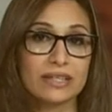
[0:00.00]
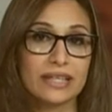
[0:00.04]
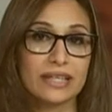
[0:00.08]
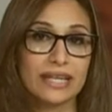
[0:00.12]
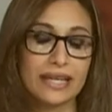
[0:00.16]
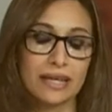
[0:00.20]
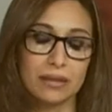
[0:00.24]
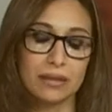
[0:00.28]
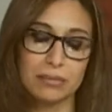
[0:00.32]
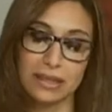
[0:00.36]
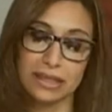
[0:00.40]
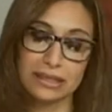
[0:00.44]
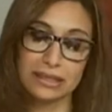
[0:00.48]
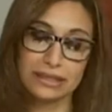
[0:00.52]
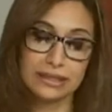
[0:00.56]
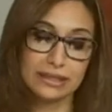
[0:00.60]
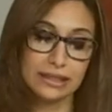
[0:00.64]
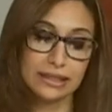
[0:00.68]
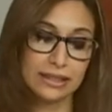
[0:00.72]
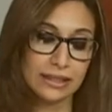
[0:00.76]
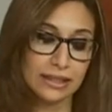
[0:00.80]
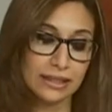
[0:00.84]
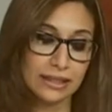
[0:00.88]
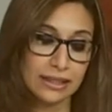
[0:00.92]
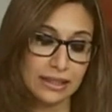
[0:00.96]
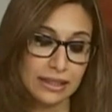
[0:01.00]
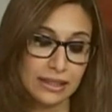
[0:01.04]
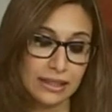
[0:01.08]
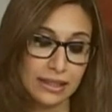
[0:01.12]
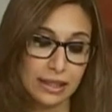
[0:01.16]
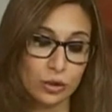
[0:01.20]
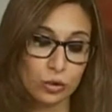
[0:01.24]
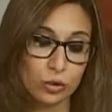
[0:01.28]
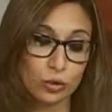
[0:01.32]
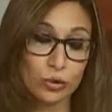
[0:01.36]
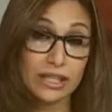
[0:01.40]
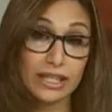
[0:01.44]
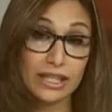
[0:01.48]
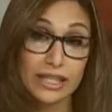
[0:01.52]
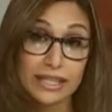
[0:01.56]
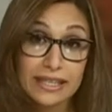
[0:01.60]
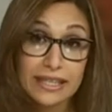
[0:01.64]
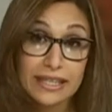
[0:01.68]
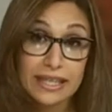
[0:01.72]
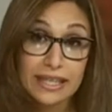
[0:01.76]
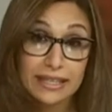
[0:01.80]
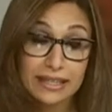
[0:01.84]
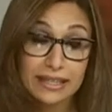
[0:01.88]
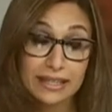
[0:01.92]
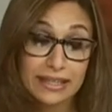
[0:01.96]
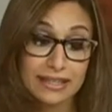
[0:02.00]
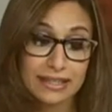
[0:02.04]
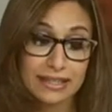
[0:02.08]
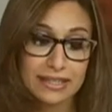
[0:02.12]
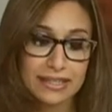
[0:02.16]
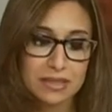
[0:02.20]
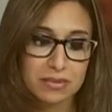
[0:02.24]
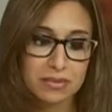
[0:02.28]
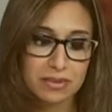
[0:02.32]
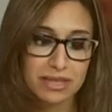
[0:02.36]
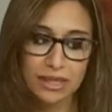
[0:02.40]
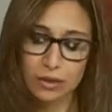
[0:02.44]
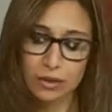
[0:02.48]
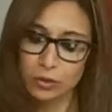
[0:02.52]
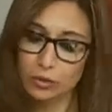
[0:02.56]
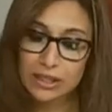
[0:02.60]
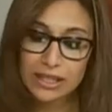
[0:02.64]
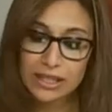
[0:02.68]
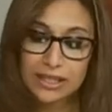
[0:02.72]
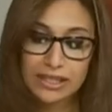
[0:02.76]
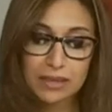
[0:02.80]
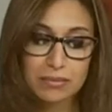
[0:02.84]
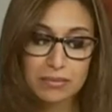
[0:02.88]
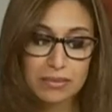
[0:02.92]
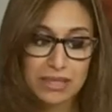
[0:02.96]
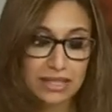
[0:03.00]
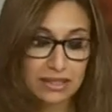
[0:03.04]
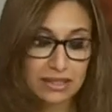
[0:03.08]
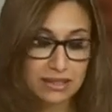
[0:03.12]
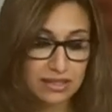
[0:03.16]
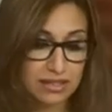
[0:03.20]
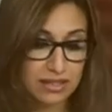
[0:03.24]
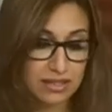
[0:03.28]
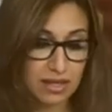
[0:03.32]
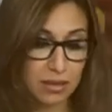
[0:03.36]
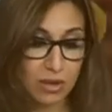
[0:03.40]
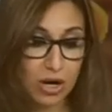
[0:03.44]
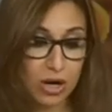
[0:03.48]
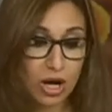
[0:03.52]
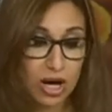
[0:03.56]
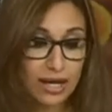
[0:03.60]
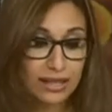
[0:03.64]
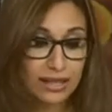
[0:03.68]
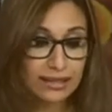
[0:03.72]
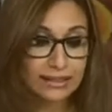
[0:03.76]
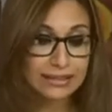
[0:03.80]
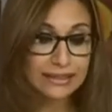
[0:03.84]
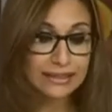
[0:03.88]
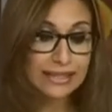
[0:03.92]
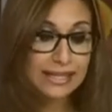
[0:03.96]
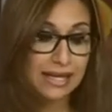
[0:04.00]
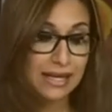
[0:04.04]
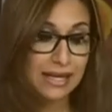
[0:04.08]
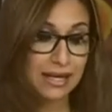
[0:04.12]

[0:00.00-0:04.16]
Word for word: الحقيقة بعد الأغنية اللي احنا سمعناها الأغنية الجميلة دي صباحا